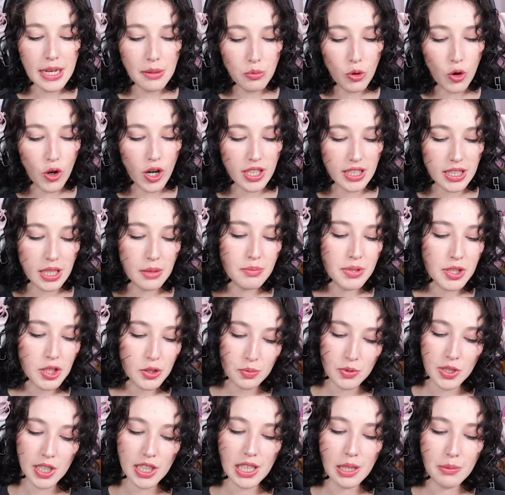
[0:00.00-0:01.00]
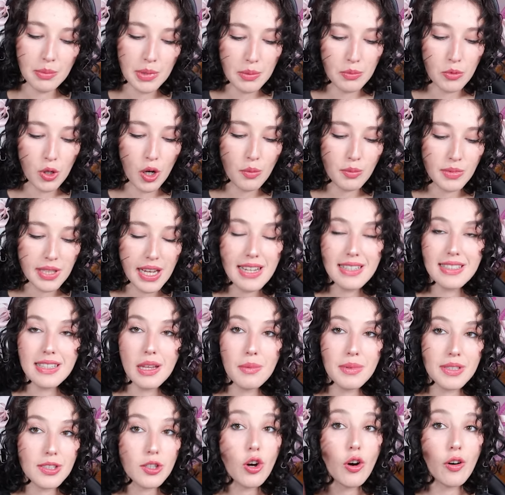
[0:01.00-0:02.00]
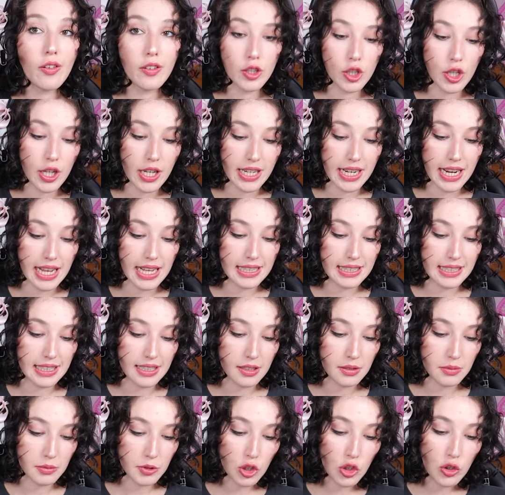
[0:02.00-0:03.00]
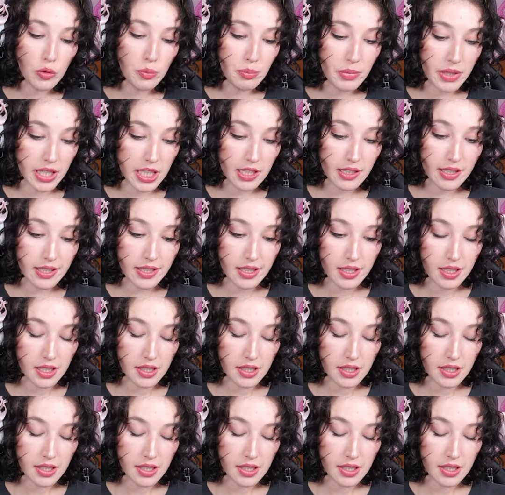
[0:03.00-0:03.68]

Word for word: ne bu arada hiçbir şekilde bilmiyorum. Teyze bizi kovalıyor herhalde. Gün bir.